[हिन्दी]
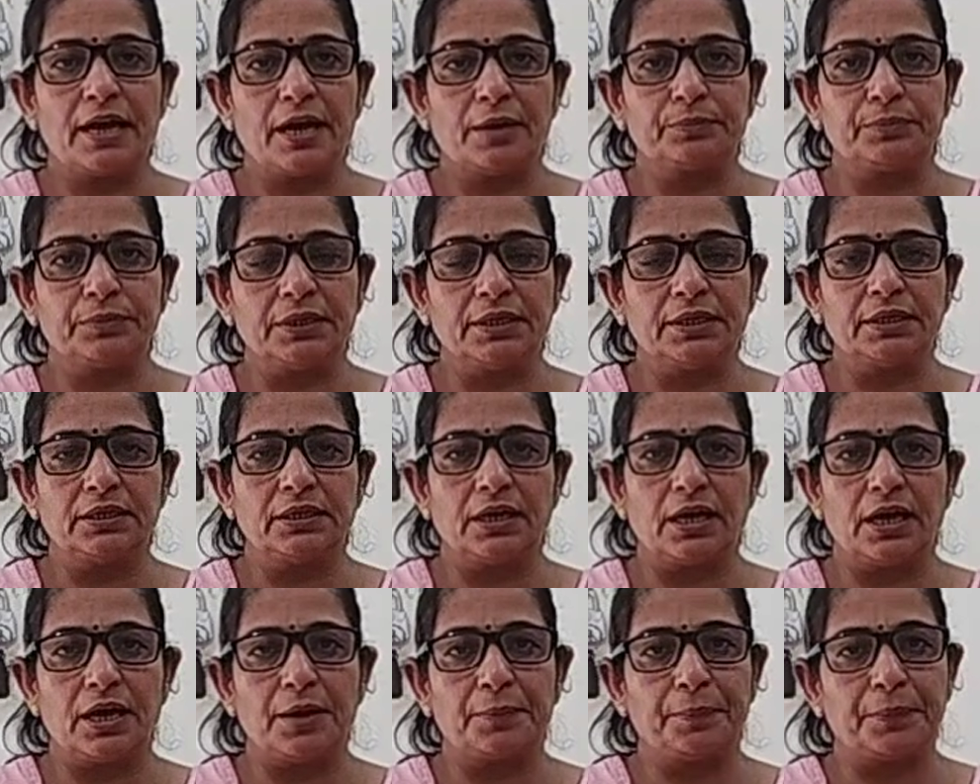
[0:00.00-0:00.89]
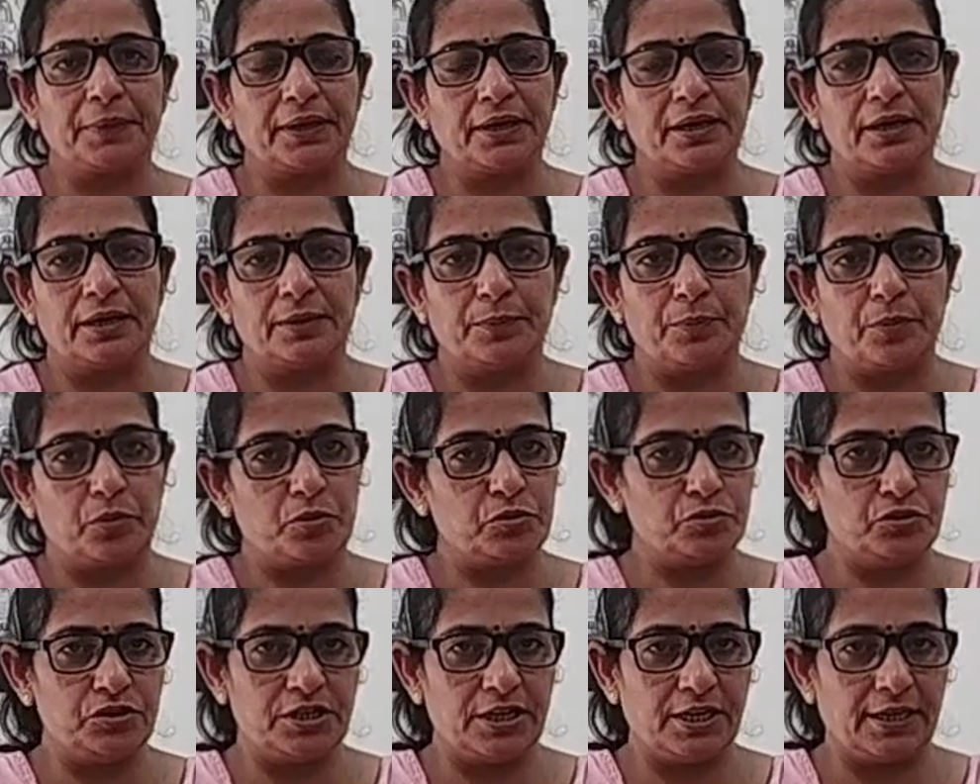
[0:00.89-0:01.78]
आप तक आपके घर
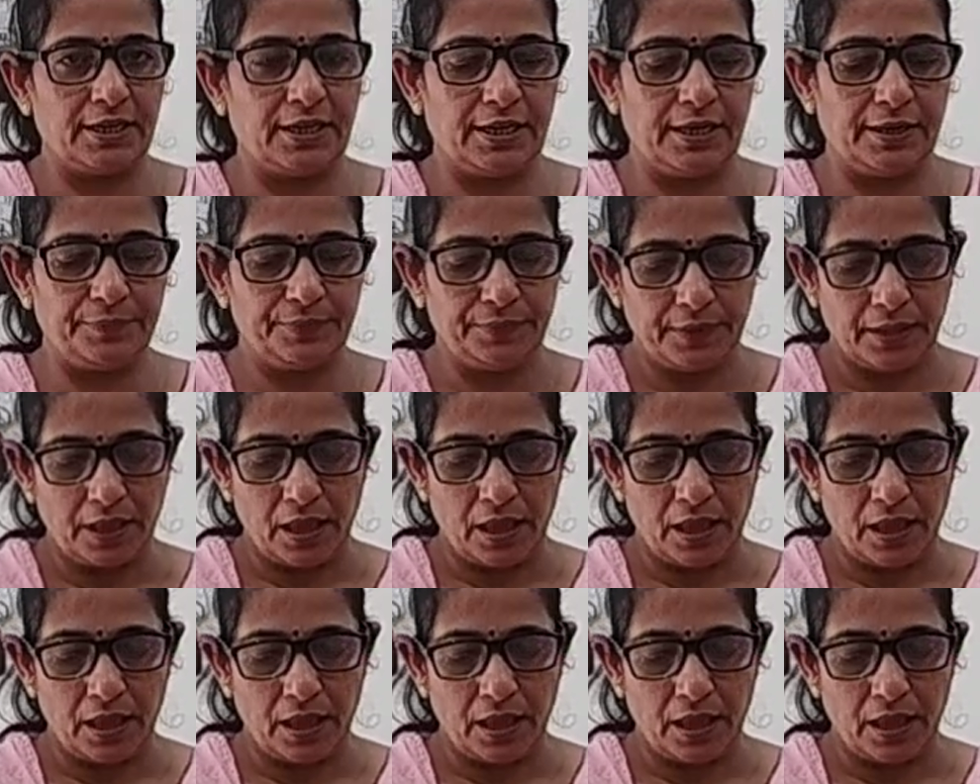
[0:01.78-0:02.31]
पहुँच जाएंगे